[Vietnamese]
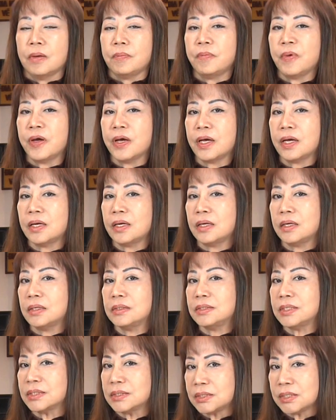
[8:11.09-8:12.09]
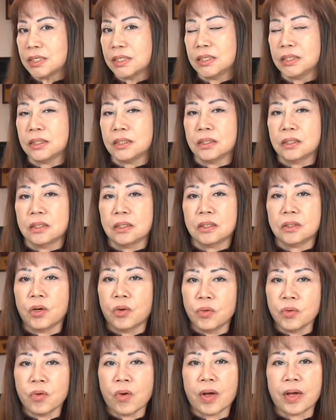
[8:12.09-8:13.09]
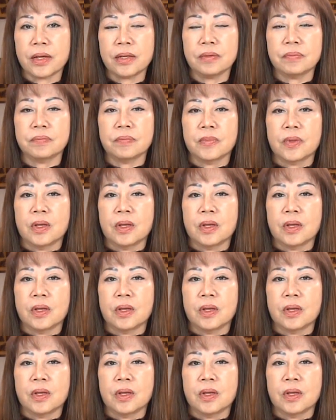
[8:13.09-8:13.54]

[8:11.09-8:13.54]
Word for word: Về chính trị, đối ngoại,